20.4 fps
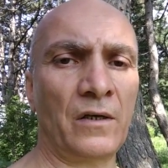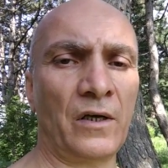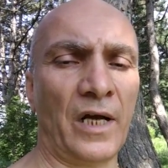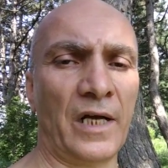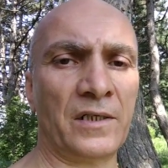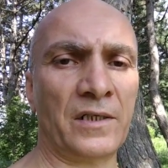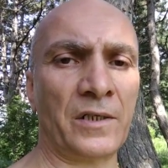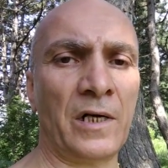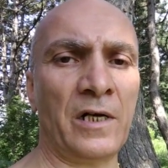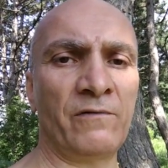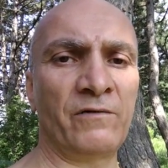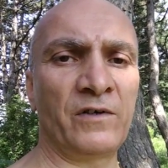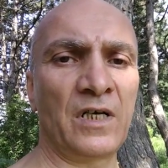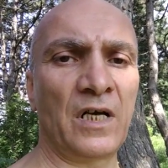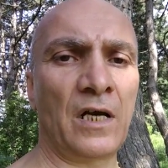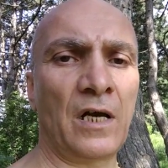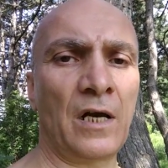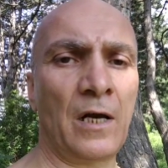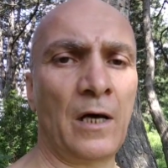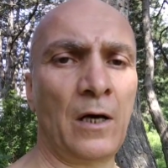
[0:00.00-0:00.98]
Эти
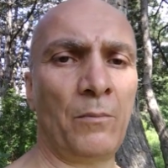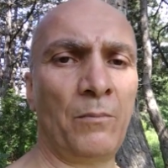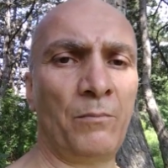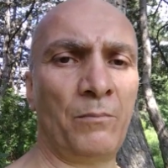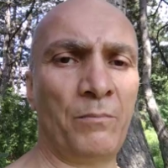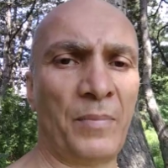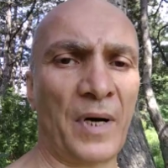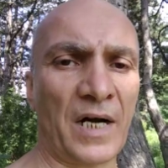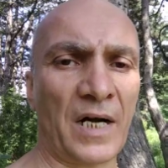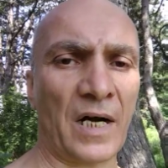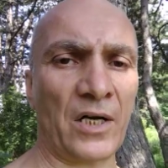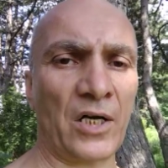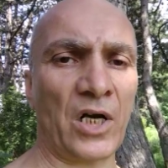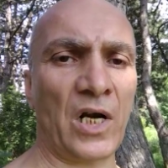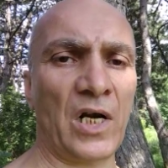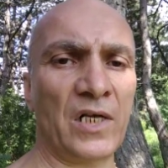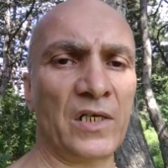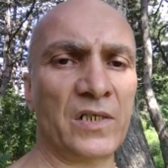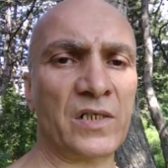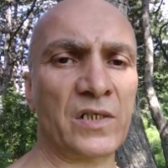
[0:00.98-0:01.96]
львы
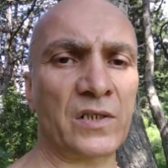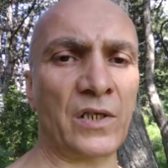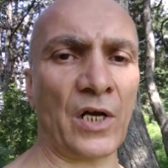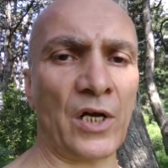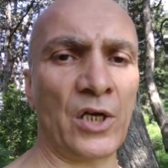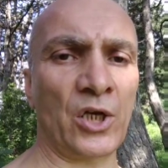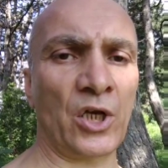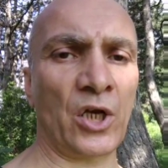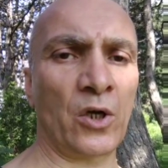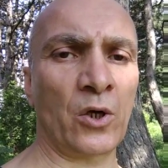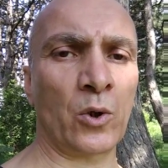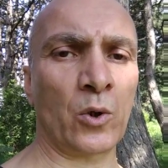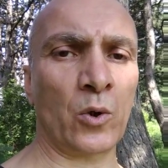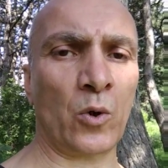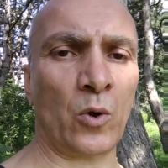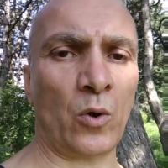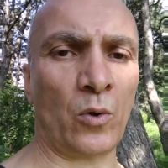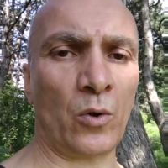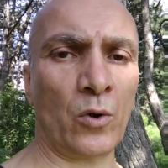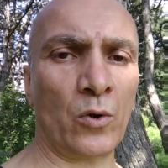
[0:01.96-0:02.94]
покорились
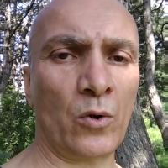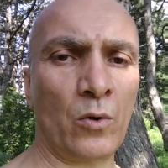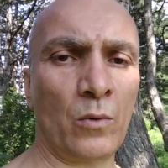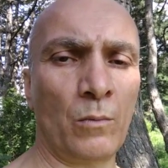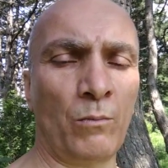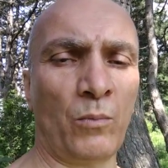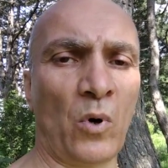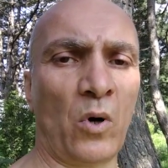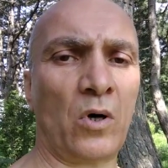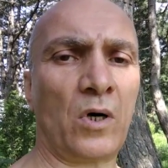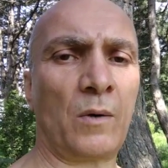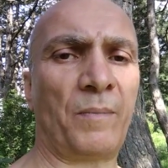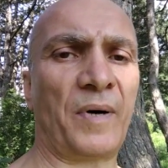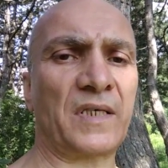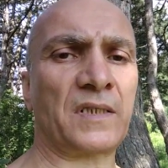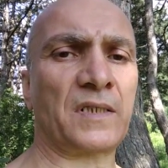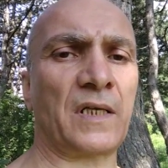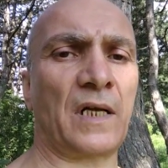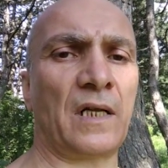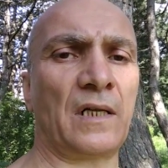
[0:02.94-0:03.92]
Даниилу, Бог
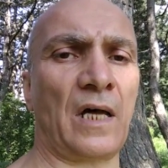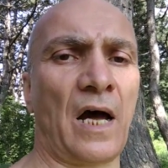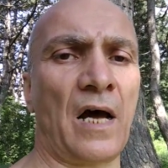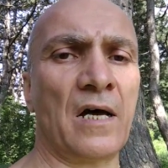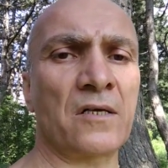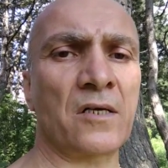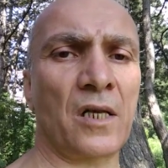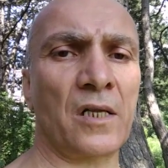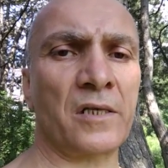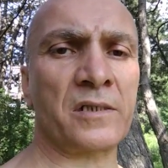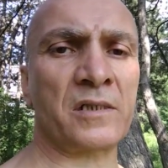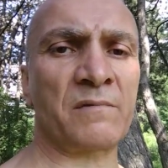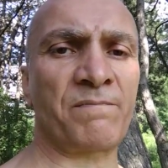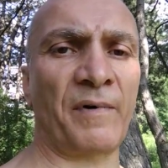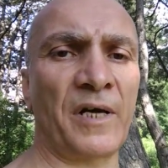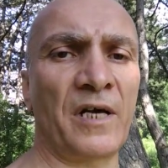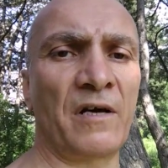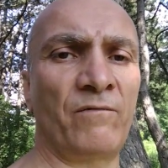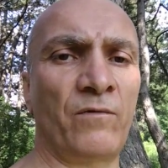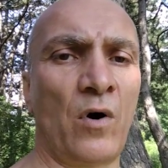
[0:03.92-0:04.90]
послал ангела
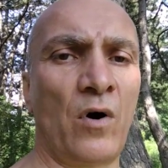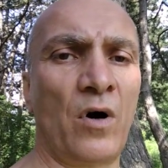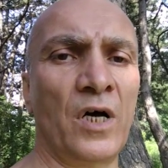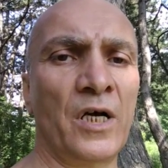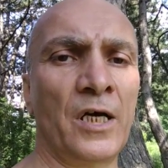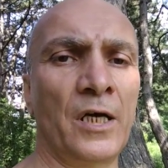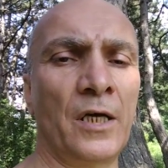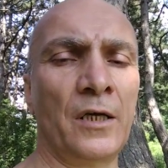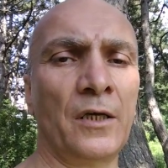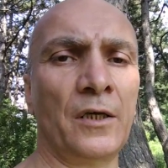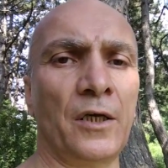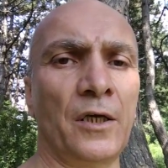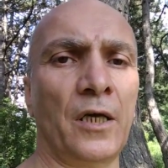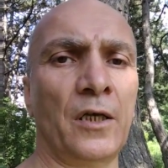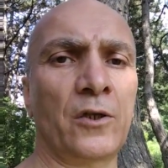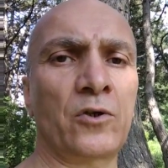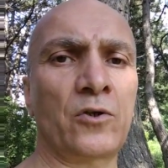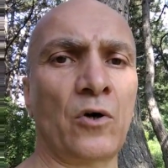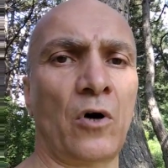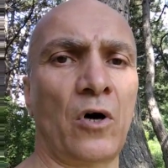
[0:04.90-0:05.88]
своего,
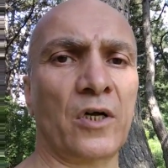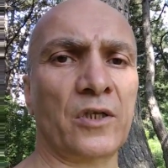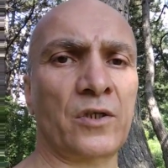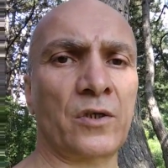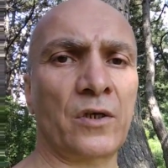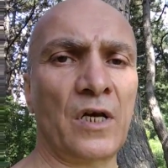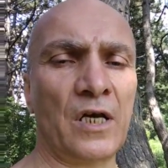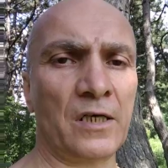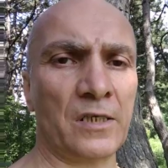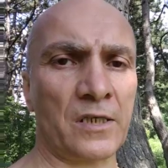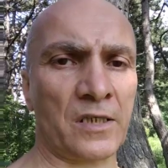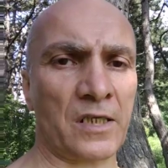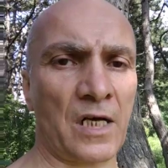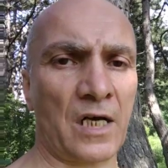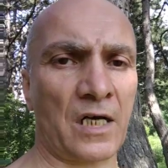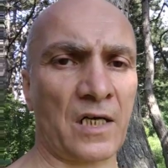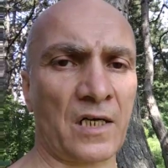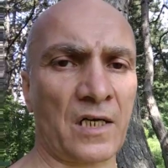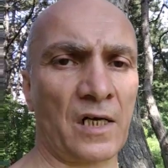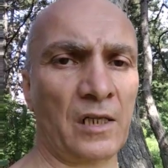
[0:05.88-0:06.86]
и тот
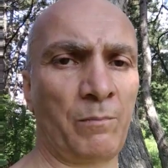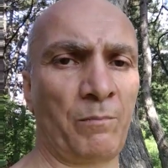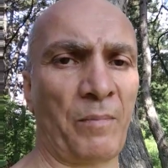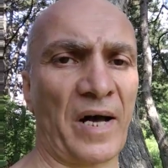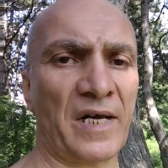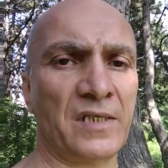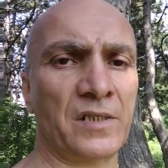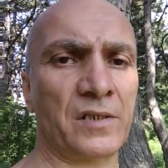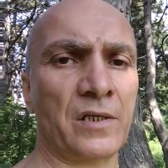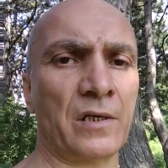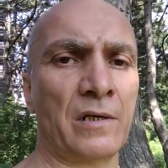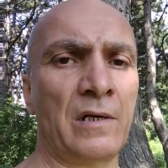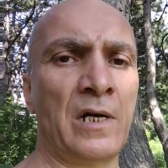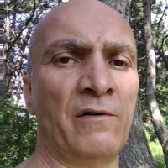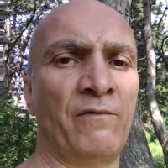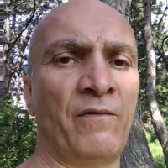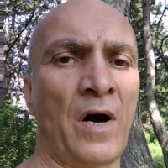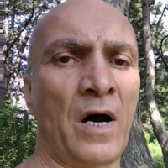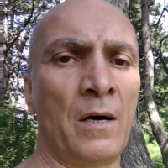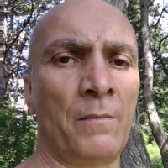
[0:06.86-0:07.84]
закрыл пасть
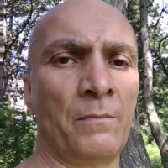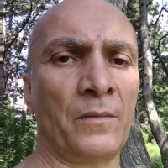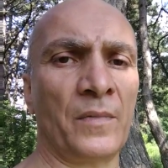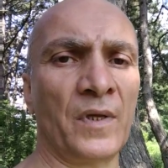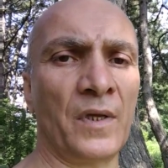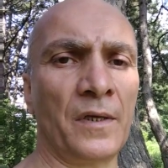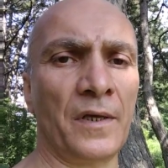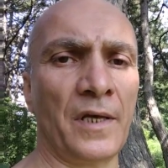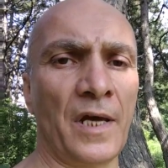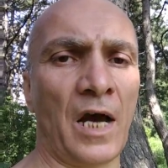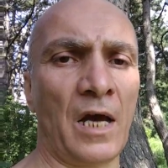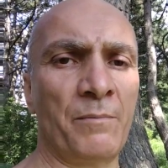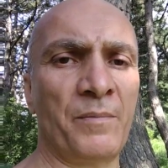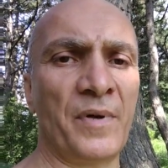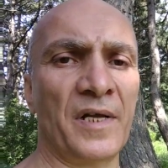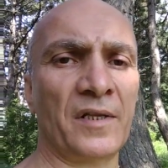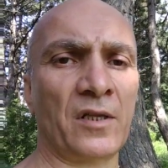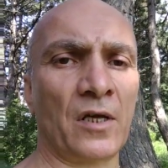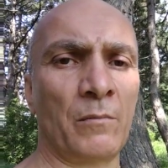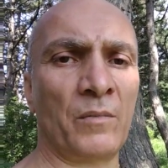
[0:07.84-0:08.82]
львам, и об
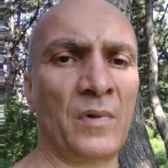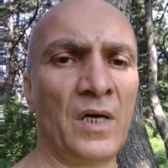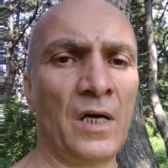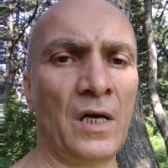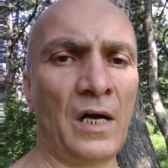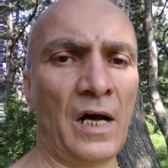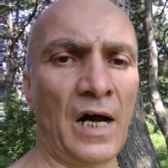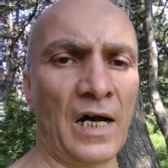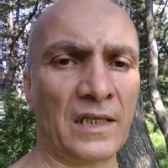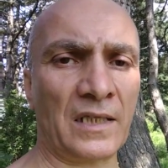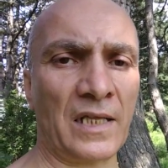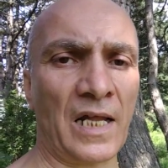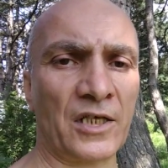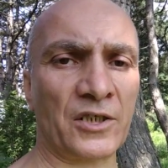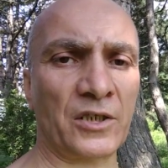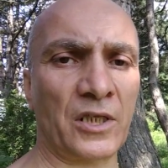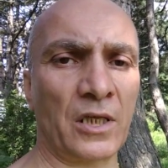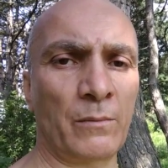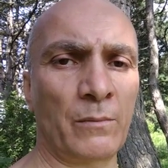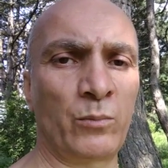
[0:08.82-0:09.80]
этом
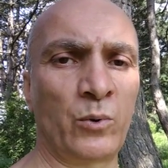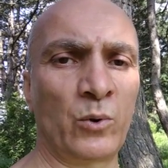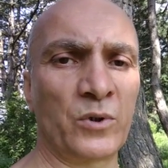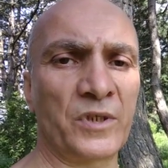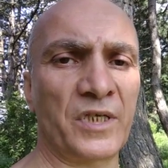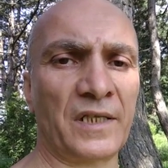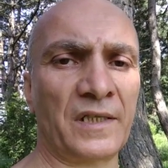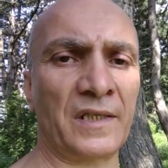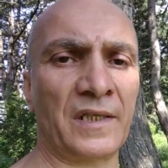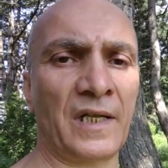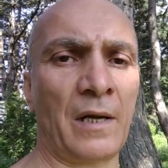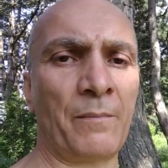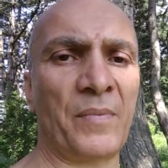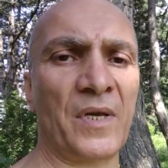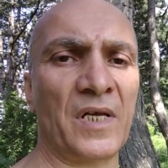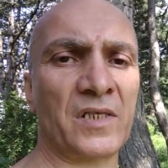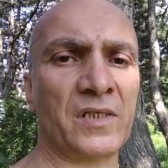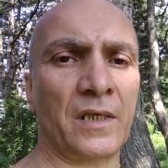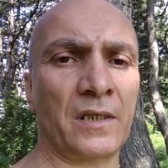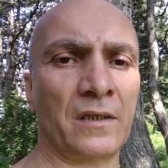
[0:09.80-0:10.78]
однажды будет
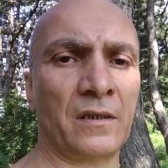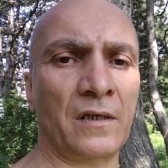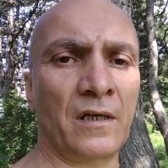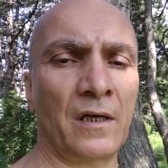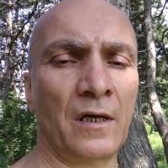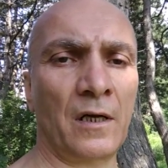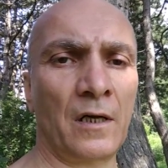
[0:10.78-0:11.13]
написан